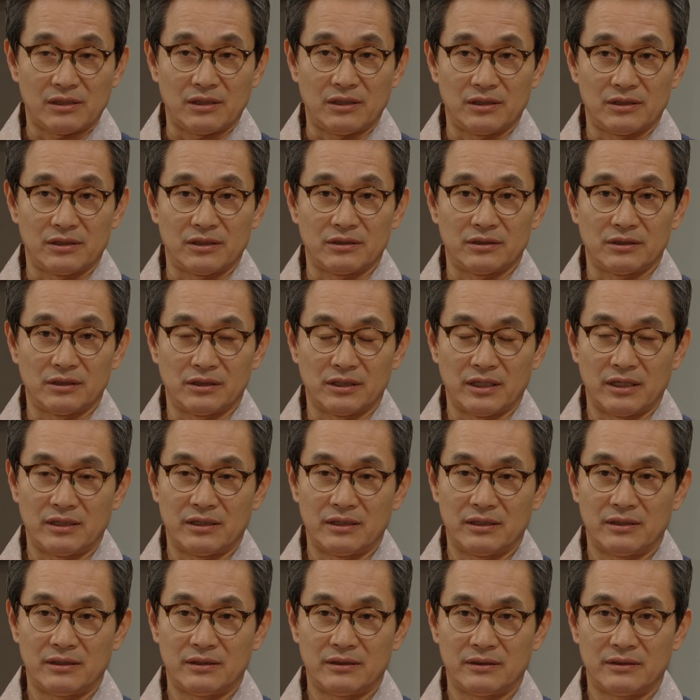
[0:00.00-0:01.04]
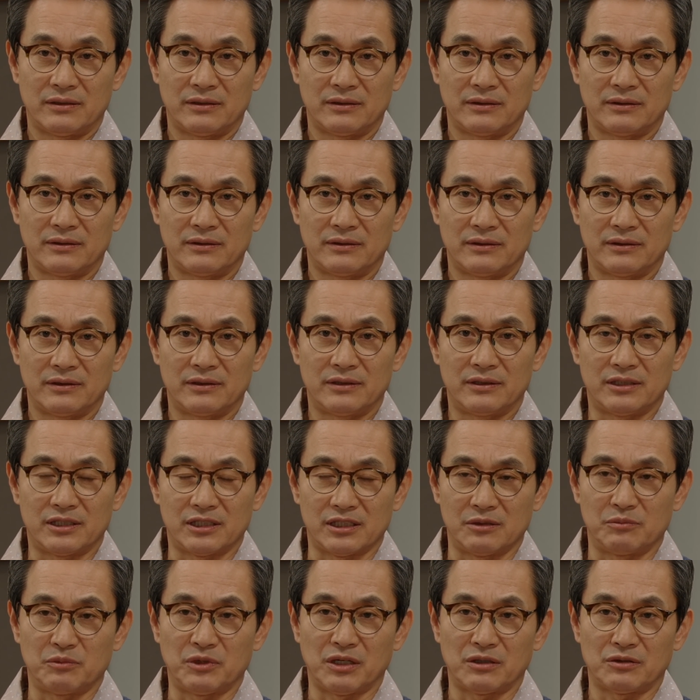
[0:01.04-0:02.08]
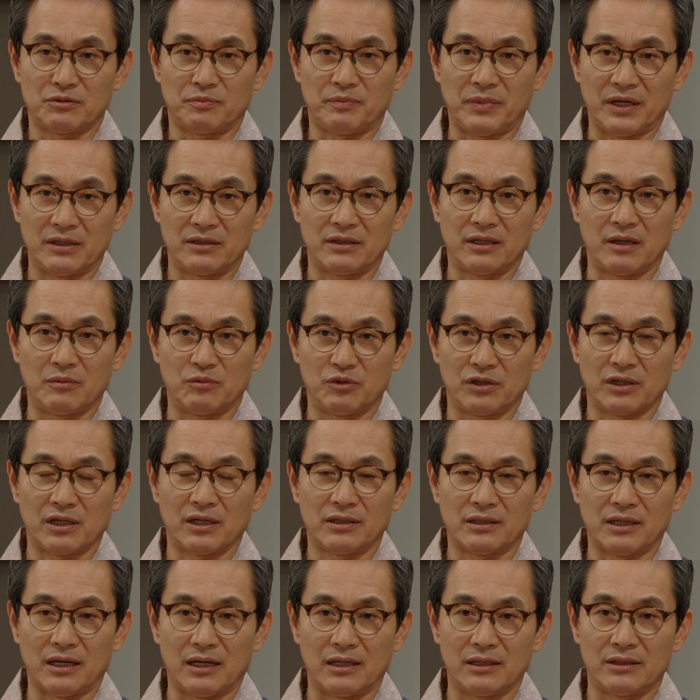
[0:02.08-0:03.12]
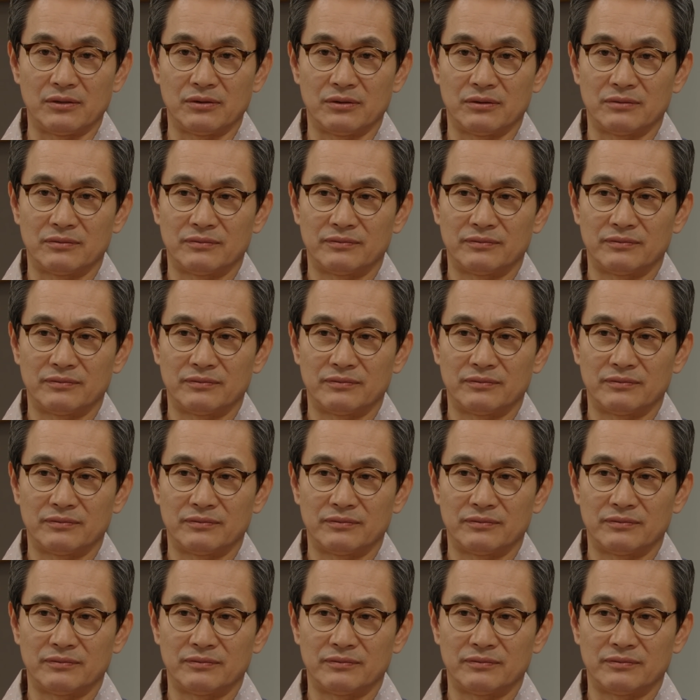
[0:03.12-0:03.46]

커지기 전에 지금이라도 빨리 내보는 게 나아요.